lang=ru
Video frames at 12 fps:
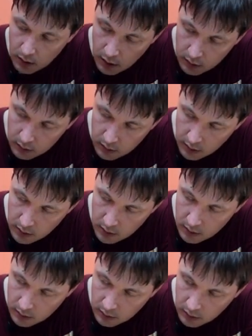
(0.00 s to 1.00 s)
это
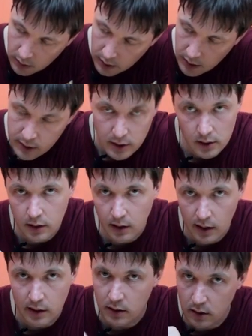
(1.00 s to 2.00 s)
такие э,
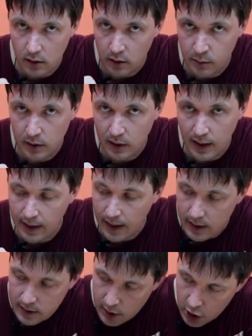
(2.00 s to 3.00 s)
характерные именно для
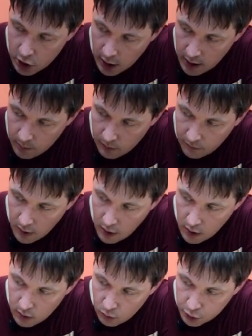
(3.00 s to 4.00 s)
гальских шлемов,
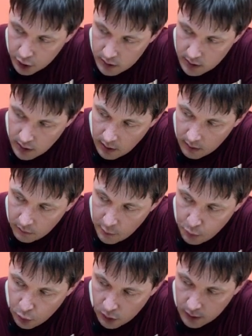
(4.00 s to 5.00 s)
очень сильно
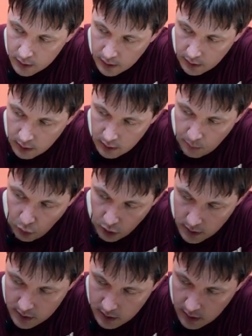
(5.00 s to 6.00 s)
выпуклые такие
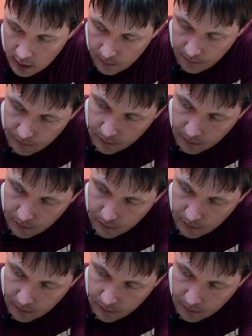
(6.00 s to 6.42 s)
борозды,